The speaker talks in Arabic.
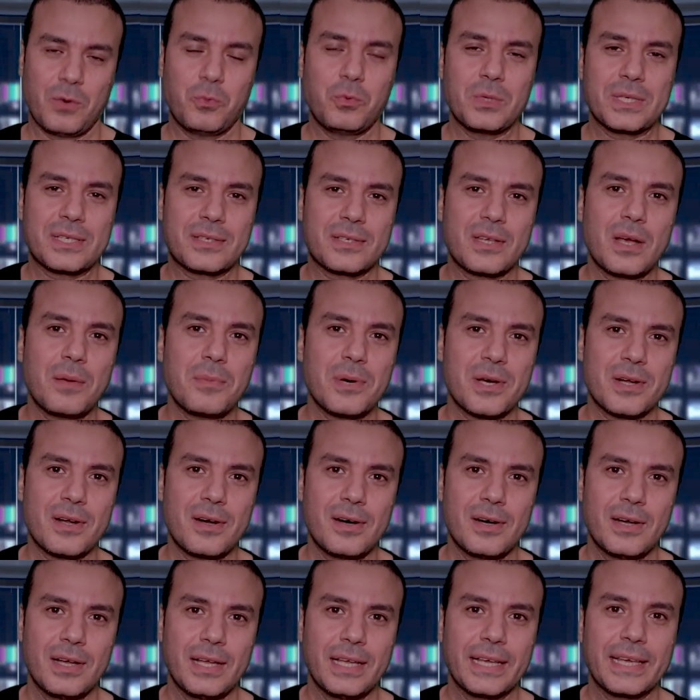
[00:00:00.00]

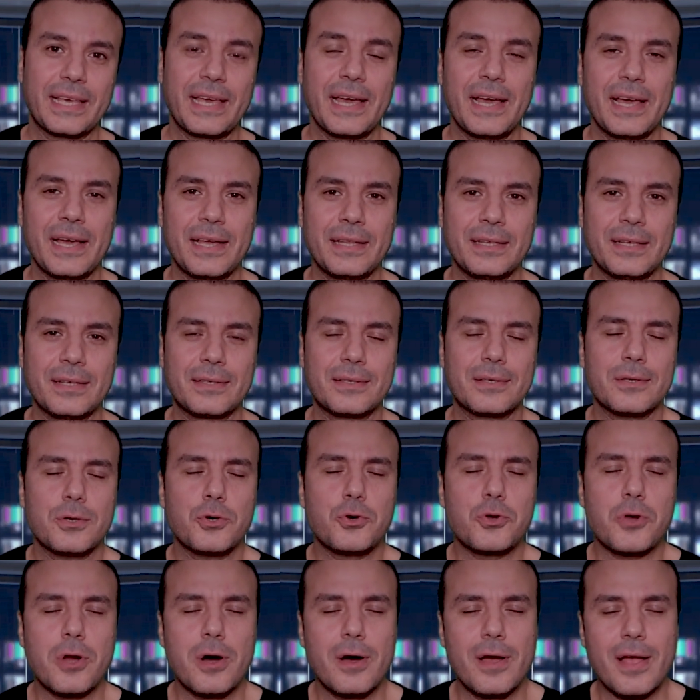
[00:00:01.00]
والثمرة كانت
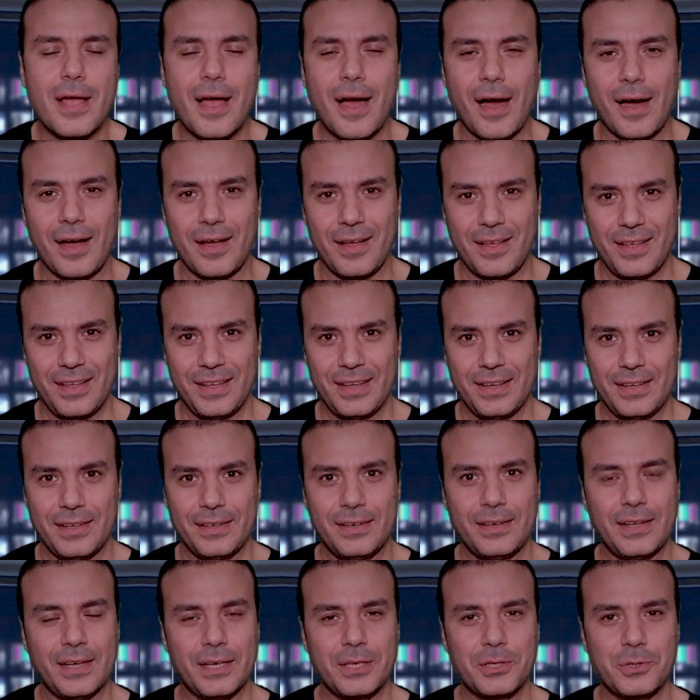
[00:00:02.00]
رائعة
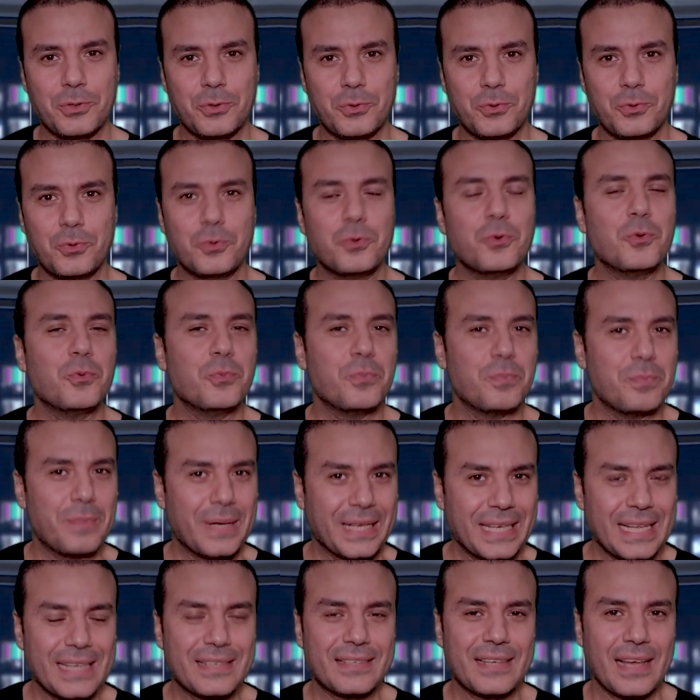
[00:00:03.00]
لأنه
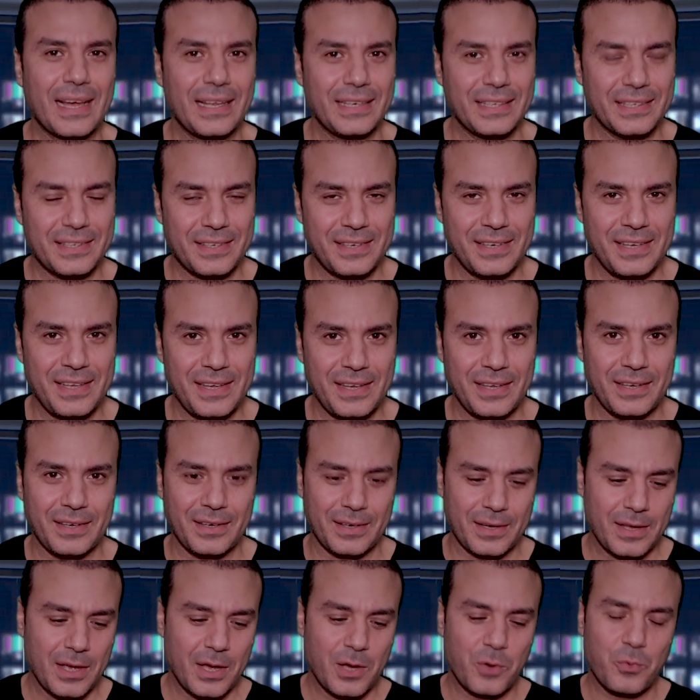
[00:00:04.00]
بناتها
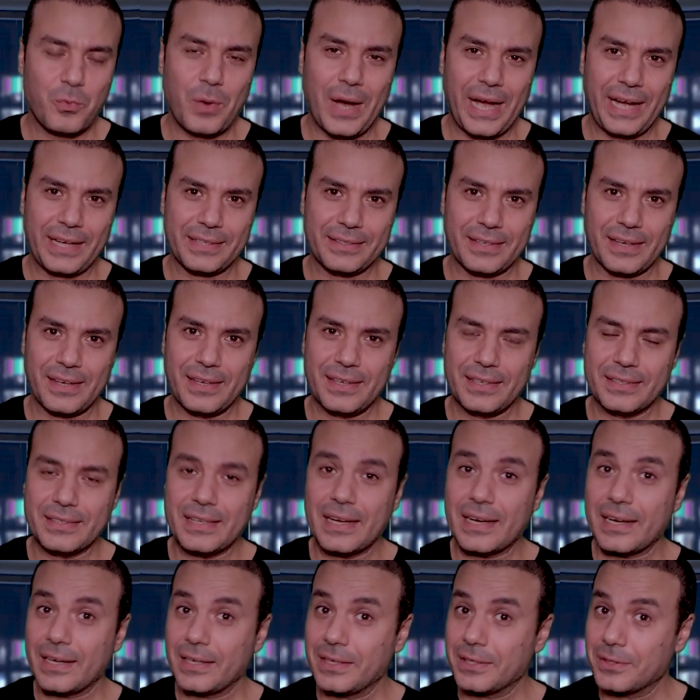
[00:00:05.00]
الاتنين واحدة
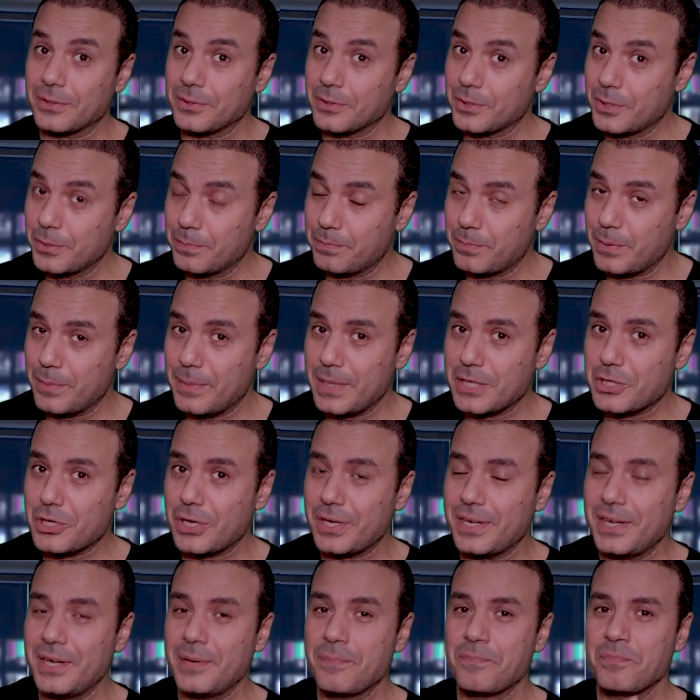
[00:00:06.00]
دخلت طب
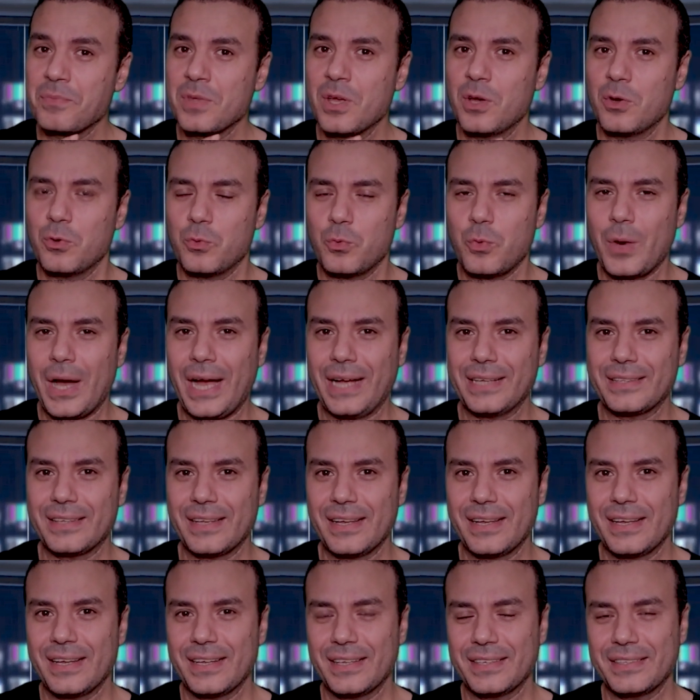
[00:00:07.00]
بشري
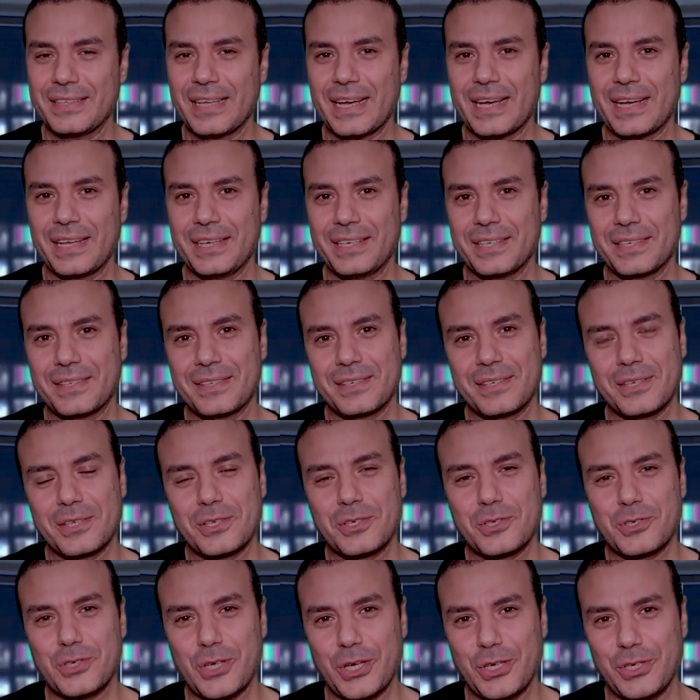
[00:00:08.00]
واحدة دخلت
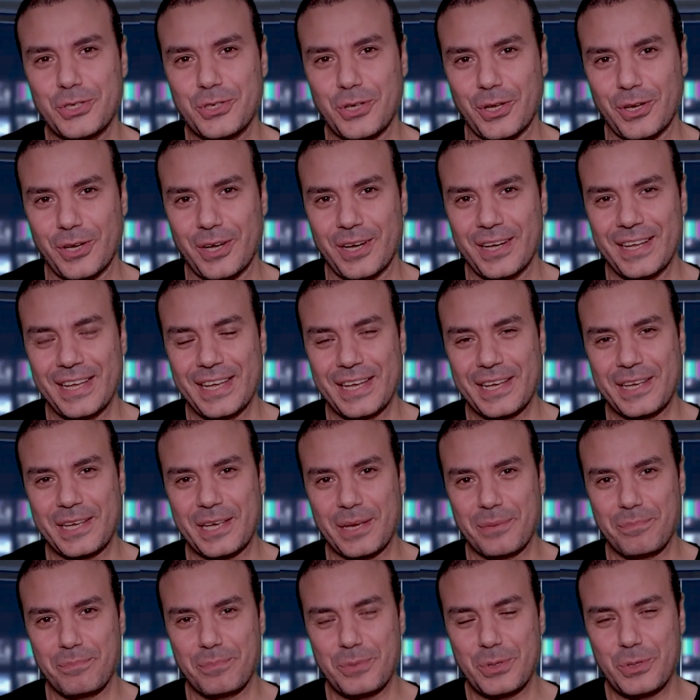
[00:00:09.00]
صيدلة
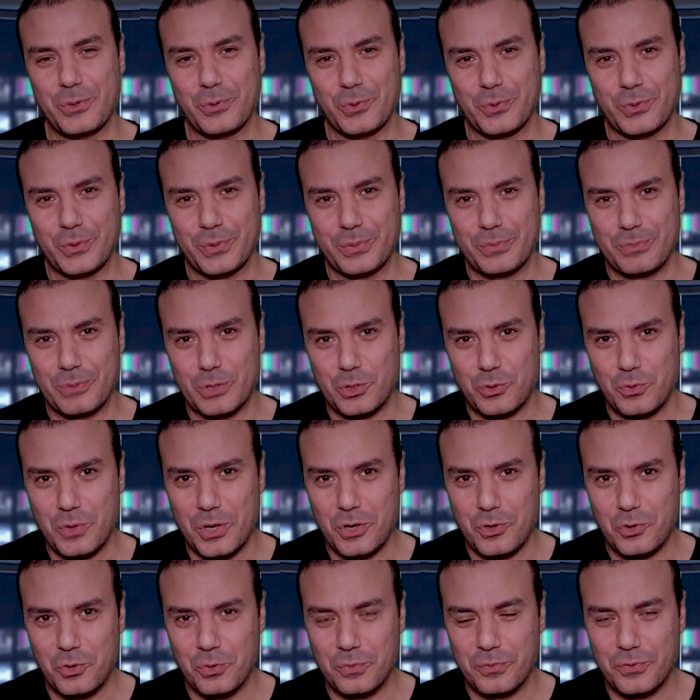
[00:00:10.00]
كملوا
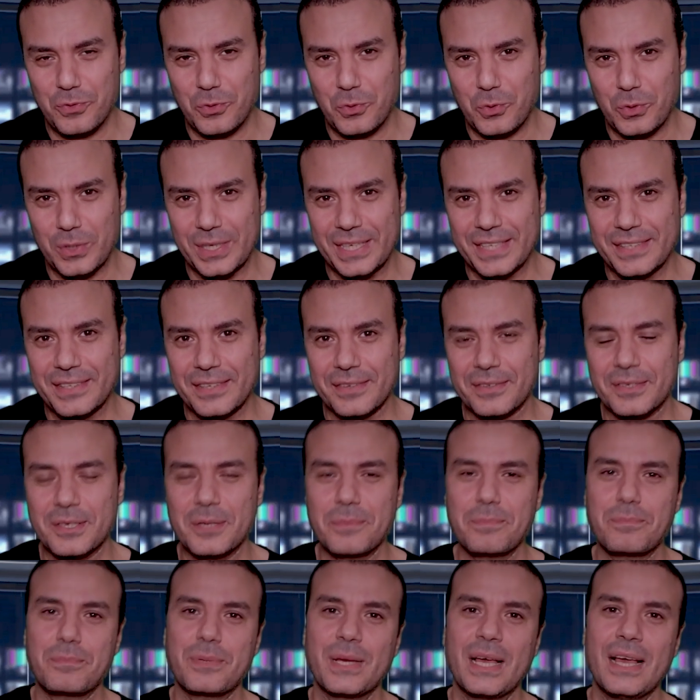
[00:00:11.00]
مشوارهم في كلية
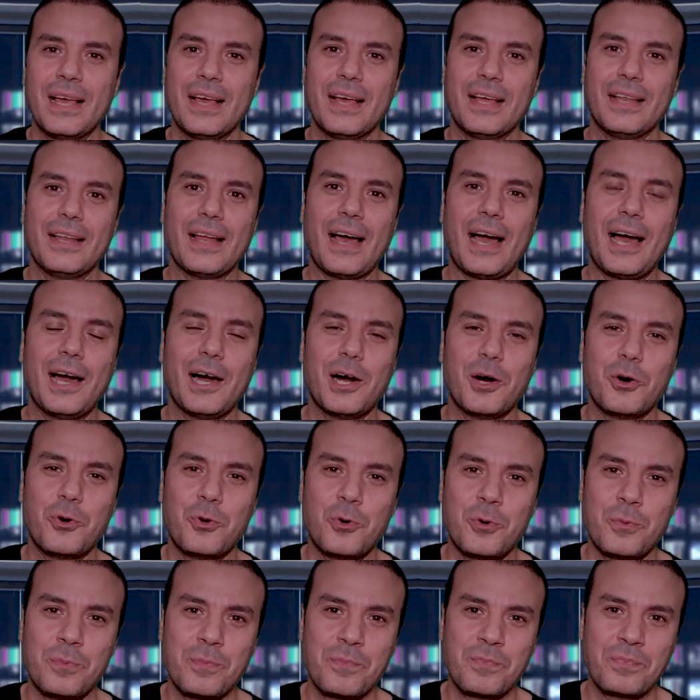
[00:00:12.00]
الطب
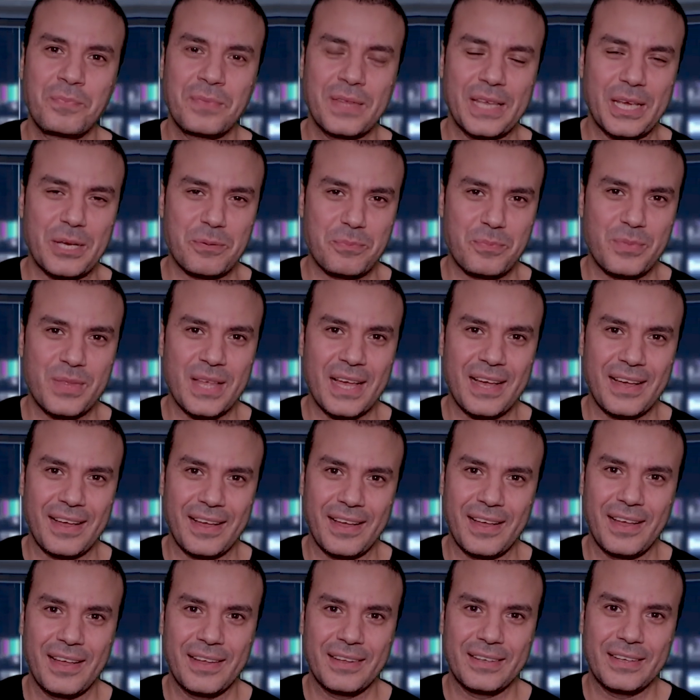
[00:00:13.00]
لحقهم
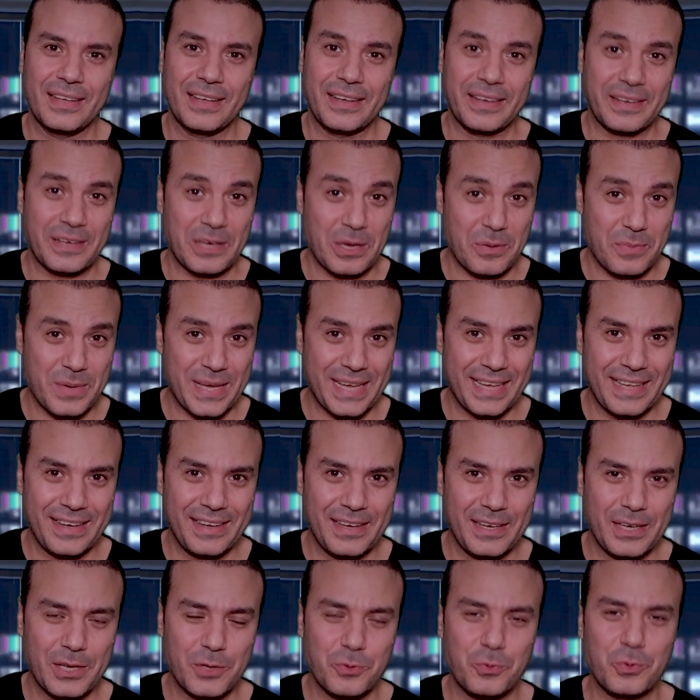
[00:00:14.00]
ابنها
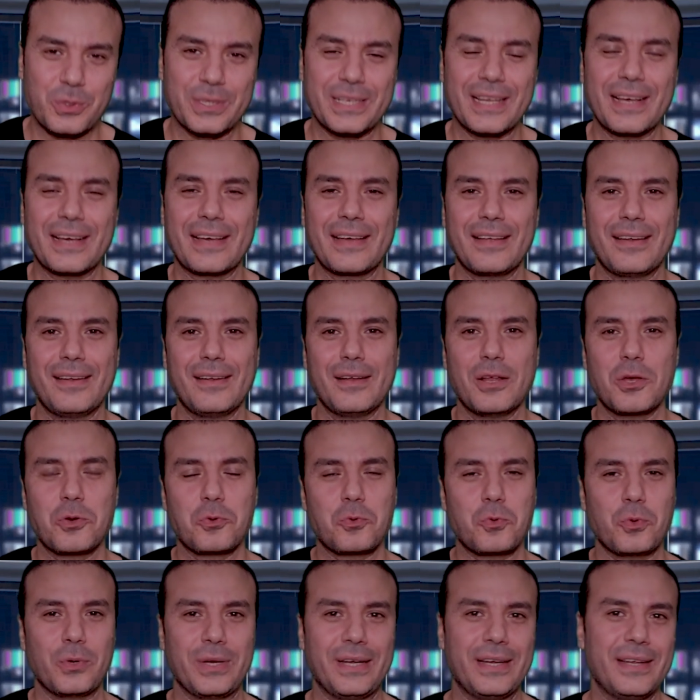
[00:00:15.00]
جمال ودخل
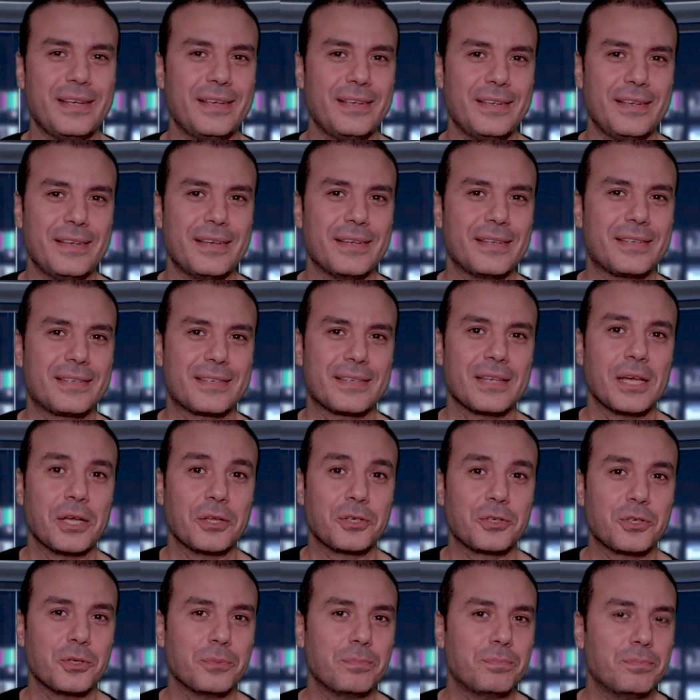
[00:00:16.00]
كلية
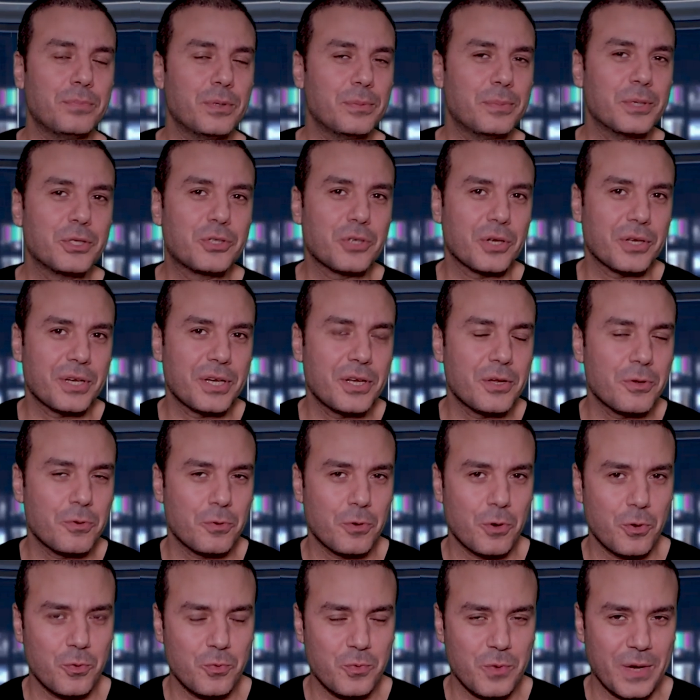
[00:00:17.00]
طب بيطري
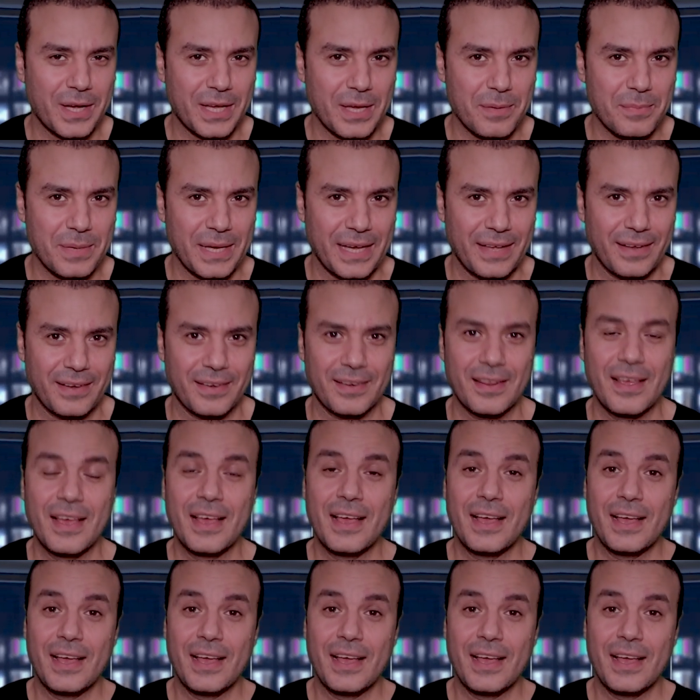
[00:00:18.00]
هو كمان